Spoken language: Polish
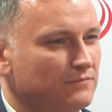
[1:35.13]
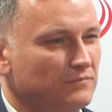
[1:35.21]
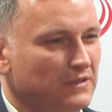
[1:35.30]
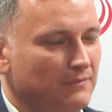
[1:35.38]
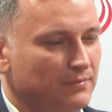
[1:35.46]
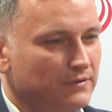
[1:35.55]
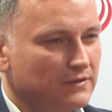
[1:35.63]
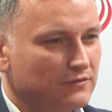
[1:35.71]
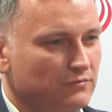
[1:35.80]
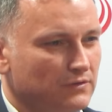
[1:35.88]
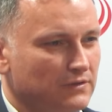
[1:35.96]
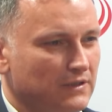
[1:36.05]
napoje
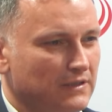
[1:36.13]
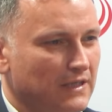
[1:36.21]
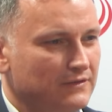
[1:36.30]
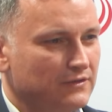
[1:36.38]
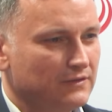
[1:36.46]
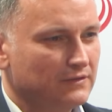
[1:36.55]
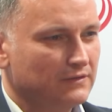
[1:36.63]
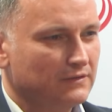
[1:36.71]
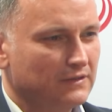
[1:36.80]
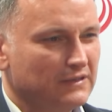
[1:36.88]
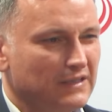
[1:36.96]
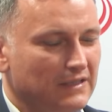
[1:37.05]
słodkie raczej
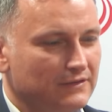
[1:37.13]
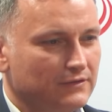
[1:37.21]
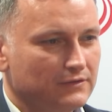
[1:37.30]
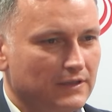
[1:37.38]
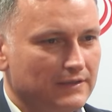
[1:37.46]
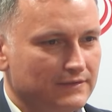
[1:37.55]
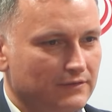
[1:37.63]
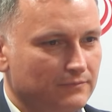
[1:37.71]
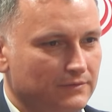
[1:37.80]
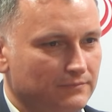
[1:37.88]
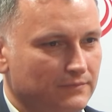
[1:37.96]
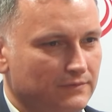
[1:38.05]
generalnie
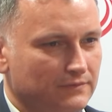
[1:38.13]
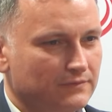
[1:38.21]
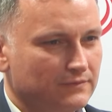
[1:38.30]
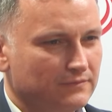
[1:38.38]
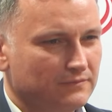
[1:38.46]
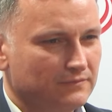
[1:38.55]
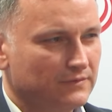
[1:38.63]
odradzałbym y,